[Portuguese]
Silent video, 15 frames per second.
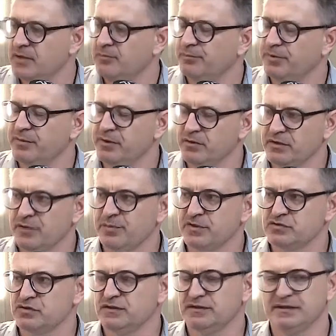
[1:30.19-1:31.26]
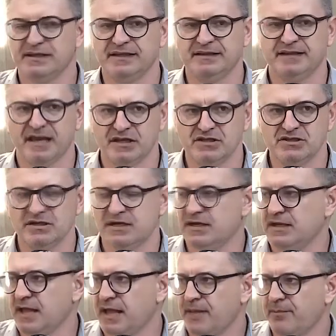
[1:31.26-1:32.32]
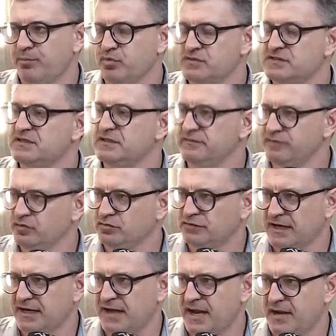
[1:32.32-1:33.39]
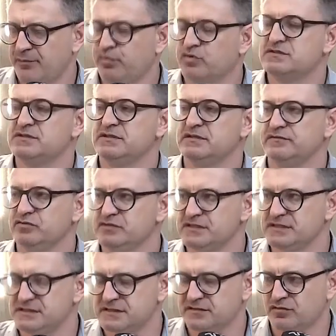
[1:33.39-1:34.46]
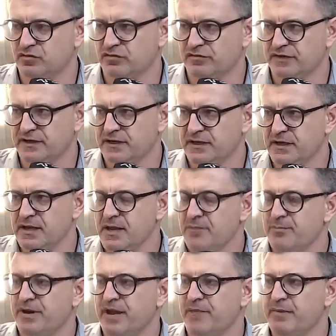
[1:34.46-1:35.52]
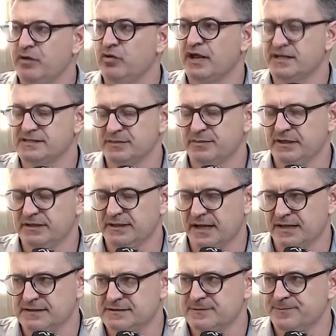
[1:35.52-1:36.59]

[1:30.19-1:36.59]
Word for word: Primeiro que a pessoa entende que é possível treinar, possível se desenvolver para melhorar as habilidades.